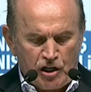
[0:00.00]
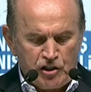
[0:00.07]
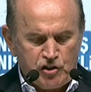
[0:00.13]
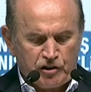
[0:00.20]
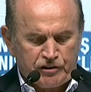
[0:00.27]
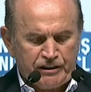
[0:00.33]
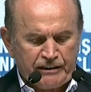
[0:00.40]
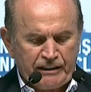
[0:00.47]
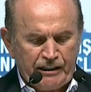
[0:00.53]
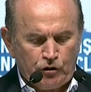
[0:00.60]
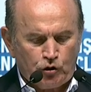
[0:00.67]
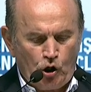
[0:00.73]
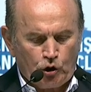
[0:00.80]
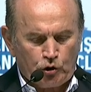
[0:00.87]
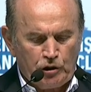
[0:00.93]
çıktıklarını
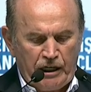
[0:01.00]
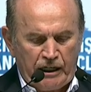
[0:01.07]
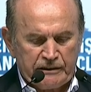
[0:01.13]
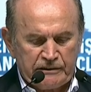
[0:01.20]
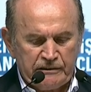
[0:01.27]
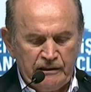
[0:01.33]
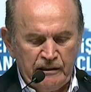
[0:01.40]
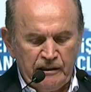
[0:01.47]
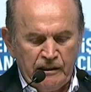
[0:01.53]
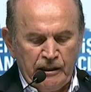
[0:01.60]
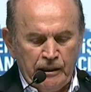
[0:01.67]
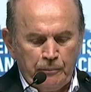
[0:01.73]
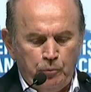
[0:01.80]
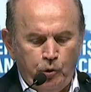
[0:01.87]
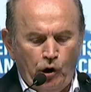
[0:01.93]
gördüler.
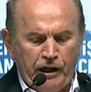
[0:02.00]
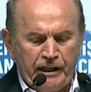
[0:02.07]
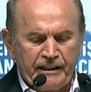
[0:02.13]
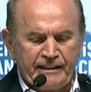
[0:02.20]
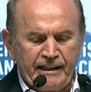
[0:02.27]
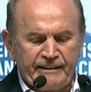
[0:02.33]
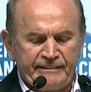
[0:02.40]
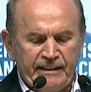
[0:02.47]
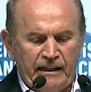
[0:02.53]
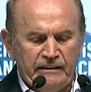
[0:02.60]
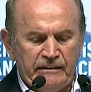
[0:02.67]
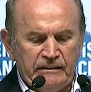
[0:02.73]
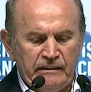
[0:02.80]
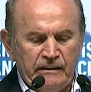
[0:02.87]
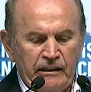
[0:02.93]
Bu hareketten
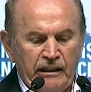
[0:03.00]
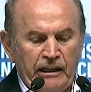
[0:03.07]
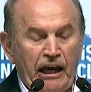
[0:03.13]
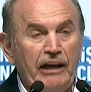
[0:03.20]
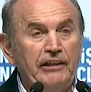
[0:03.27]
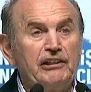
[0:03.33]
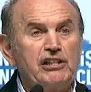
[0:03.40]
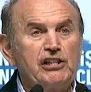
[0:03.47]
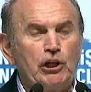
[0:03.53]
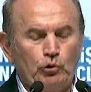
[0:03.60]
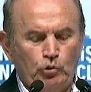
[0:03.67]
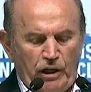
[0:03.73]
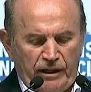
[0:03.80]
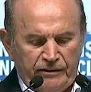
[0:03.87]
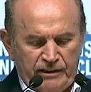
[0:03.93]
endişe
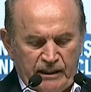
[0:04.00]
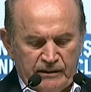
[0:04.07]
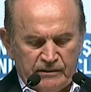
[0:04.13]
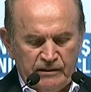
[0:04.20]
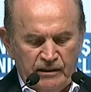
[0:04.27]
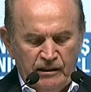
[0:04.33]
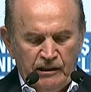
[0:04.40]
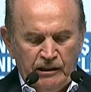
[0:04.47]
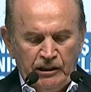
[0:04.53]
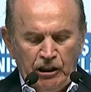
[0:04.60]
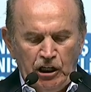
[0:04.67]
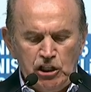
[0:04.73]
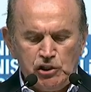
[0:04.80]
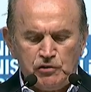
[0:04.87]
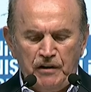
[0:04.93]
duyanlar,
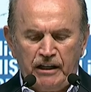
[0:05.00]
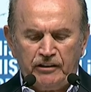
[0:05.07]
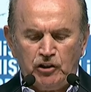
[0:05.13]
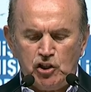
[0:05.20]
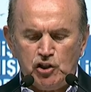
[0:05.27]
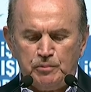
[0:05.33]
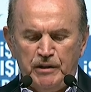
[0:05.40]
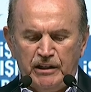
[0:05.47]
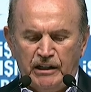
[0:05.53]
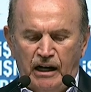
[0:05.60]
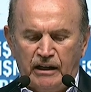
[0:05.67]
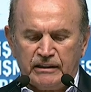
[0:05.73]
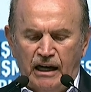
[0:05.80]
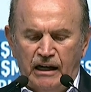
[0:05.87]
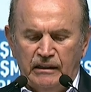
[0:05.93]
iç ve dış
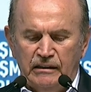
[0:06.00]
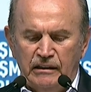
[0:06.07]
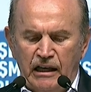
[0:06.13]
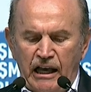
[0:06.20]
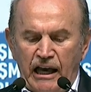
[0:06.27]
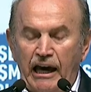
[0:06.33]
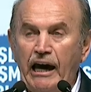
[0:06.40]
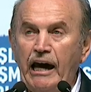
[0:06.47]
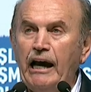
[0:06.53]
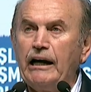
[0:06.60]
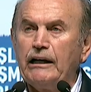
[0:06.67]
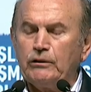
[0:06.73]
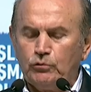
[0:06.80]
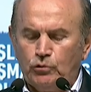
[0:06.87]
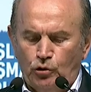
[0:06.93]
mihraklar
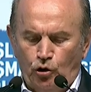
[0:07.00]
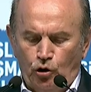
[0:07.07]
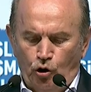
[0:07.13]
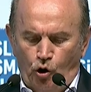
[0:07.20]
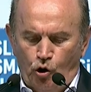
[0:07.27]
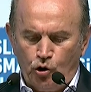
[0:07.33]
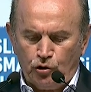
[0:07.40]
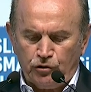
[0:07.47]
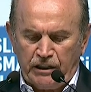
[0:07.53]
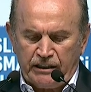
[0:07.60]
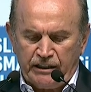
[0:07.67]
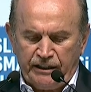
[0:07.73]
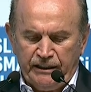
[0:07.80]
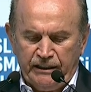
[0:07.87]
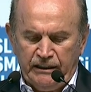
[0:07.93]
her türlü
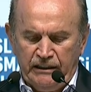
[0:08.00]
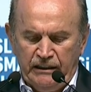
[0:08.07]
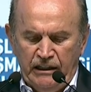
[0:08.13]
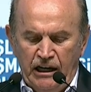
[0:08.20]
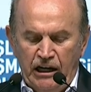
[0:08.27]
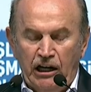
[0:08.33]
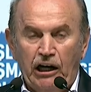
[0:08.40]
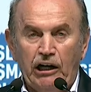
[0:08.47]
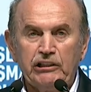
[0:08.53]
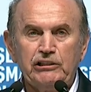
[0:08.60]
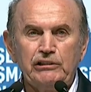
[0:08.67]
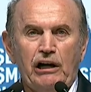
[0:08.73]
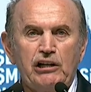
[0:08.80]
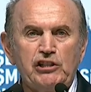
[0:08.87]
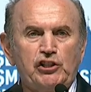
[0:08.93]
oyunlarını
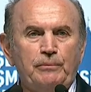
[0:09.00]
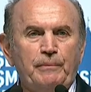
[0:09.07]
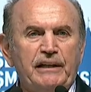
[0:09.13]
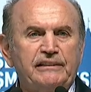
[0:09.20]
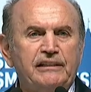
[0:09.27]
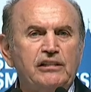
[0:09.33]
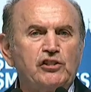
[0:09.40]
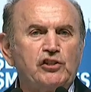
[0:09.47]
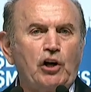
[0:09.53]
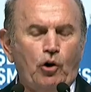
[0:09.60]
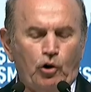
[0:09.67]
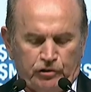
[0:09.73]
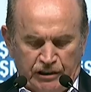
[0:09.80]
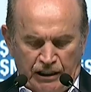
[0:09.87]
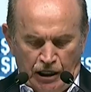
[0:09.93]
acımasızca
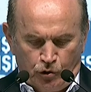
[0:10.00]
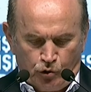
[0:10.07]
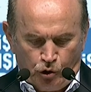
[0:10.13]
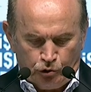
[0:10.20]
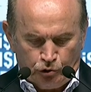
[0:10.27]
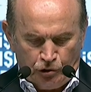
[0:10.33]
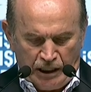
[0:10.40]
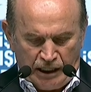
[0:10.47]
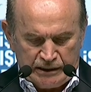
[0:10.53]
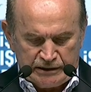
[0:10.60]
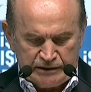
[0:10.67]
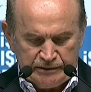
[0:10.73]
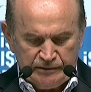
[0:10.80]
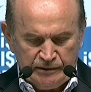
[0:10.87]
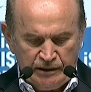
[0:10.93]
ortaya koydular.
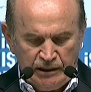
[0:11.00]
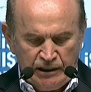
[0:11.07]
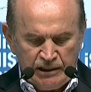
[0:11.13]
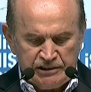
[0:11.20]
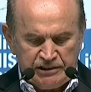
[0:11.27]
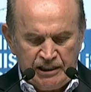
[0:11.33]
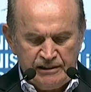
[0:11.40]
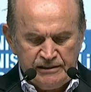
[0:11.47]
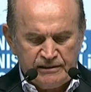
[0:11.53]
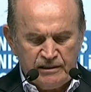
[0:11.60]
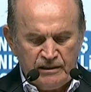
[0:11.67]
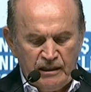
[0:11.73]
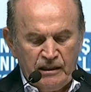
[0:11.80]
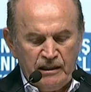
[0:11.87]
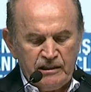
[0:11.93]
Siz
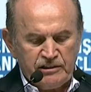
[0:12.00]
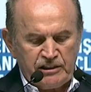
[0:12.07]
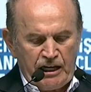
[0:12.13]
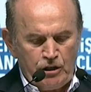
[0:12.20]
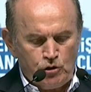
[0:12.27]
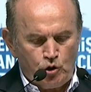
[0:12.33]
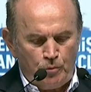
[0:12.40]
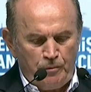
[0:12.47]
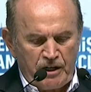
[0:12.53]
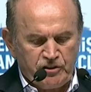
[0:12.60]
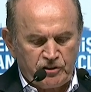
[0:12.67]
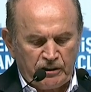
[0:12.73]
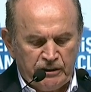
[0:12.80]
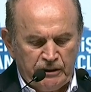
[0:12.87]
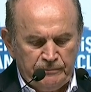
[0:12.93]
Sayın
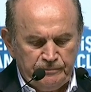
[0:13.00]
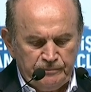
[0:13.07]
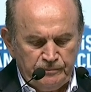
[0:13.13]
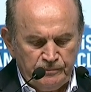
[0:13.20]
Cumhurbaşkanım